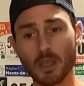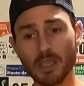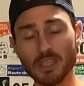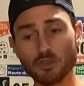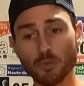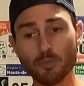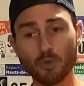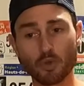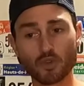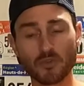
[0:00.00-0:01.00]
Il se
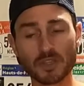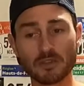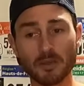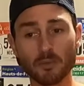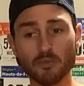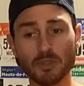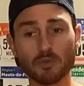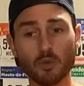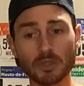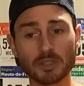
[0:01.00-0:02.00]
peut que je fasse quand même une petite
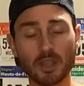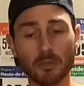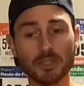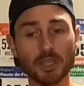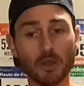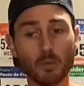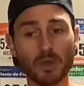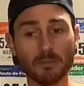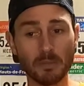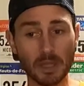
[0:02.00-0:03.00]
course intermédiaire au
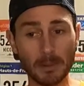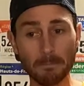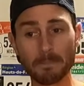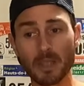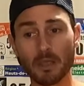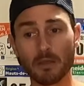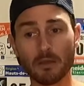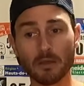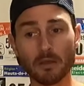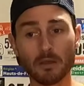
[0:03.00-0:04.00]
mois de mai.
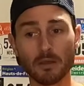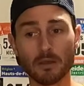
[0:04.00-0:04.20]
Euh,